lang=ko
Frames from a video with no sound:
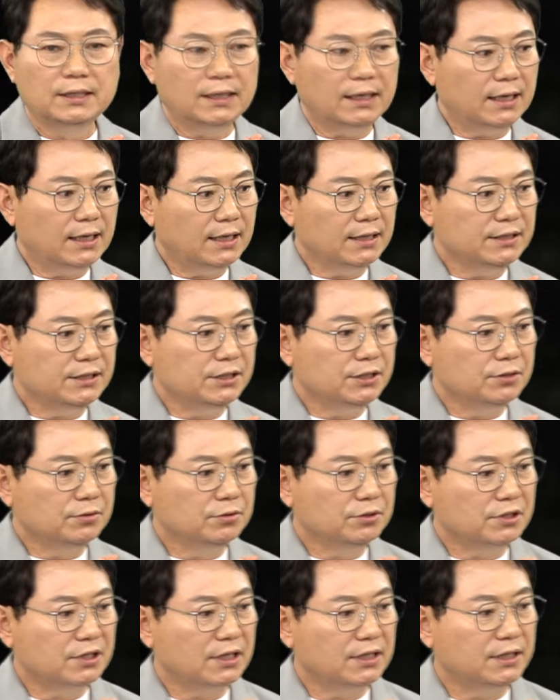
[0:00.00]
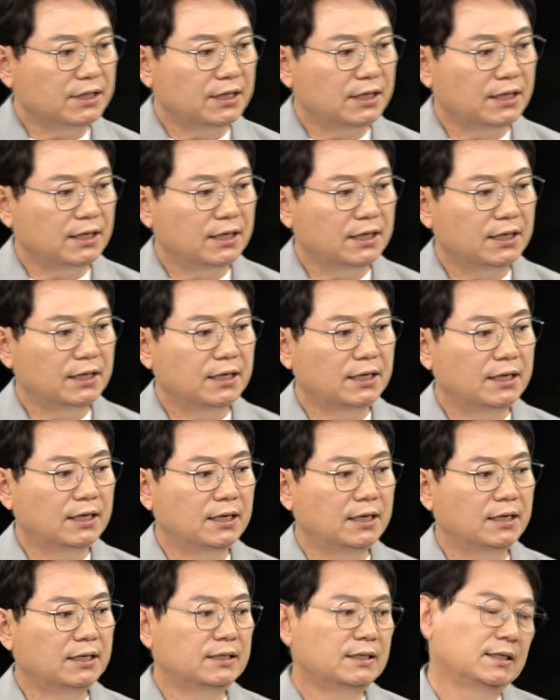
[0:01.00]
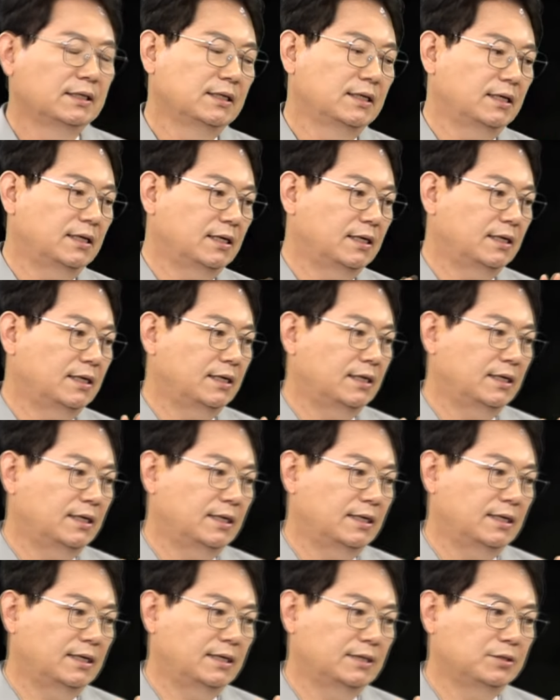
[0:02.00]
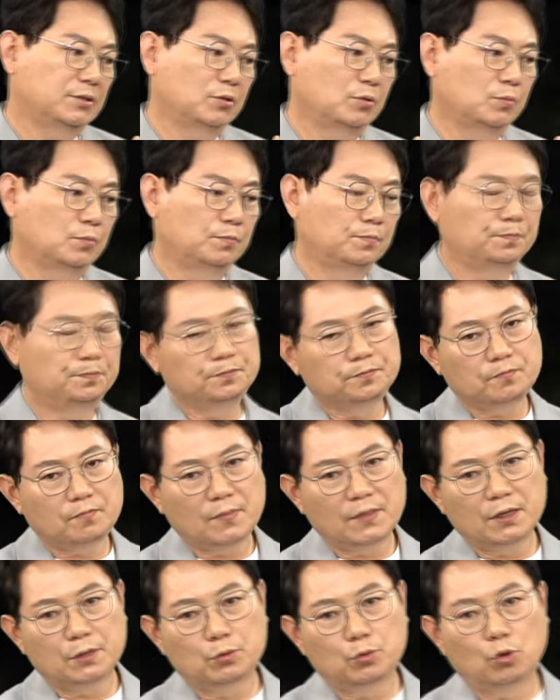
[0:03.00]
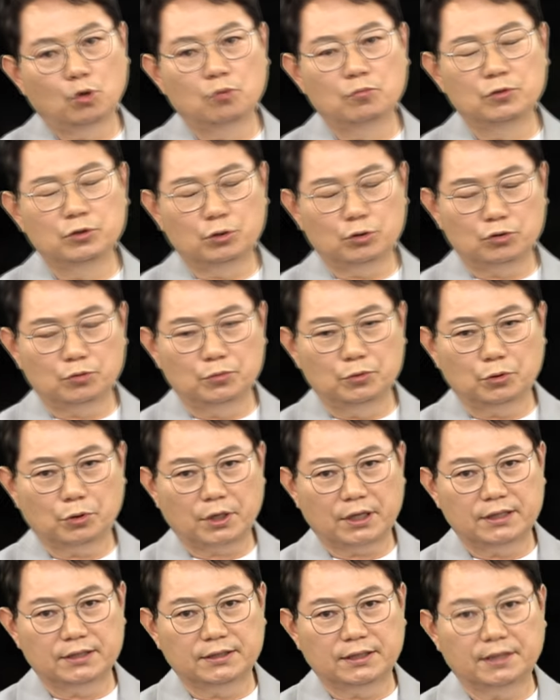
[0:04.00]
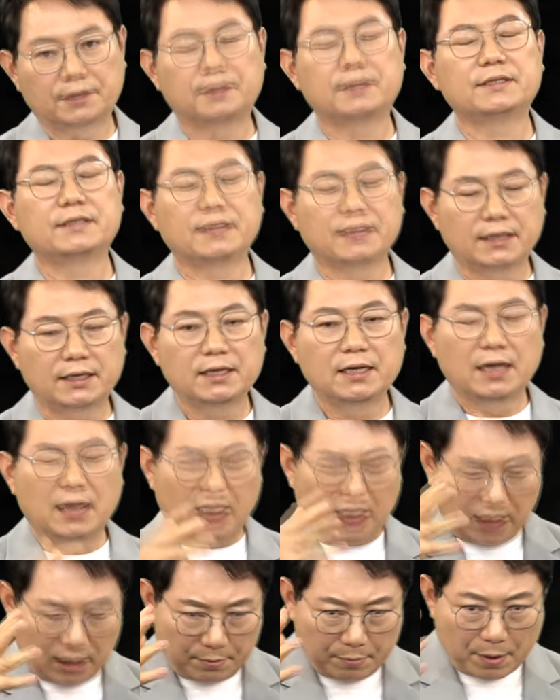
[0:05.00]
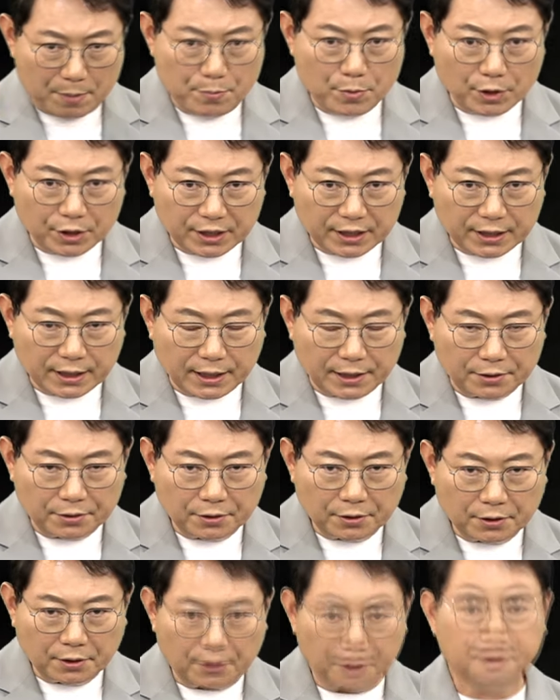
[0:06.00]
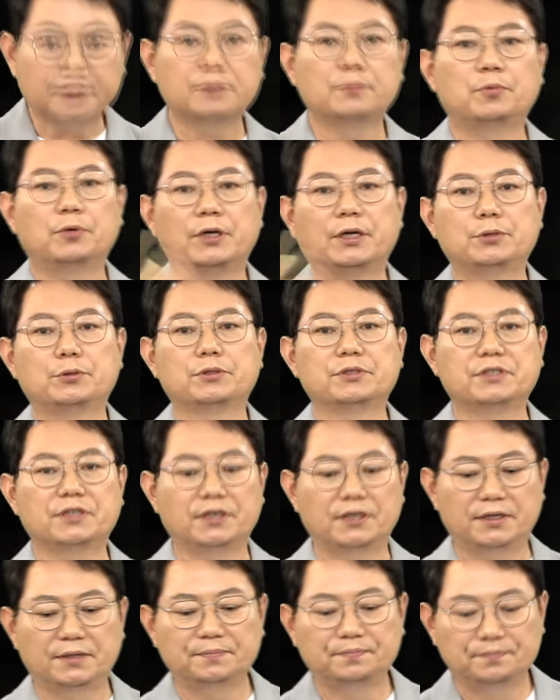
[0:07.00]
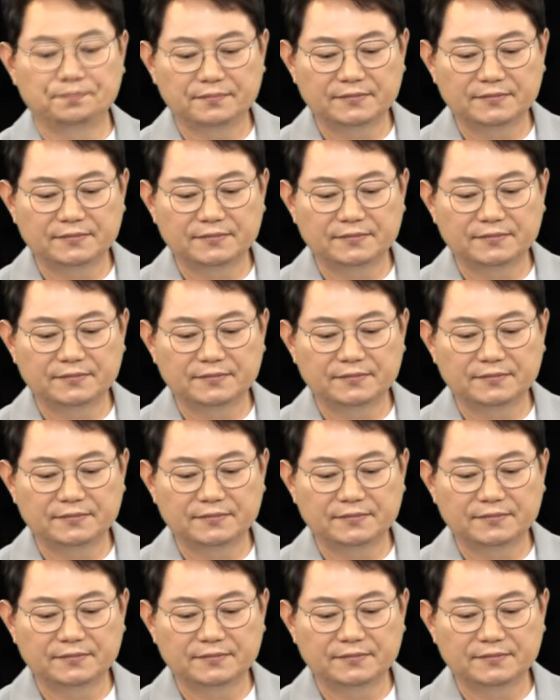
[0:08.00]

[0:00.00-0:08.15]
아, 이 친구들한테 아, 좀 도움을 줬으면 좋겠는데 그래서 제가 아, 몇 명인가요? 그래서 보내줬어요.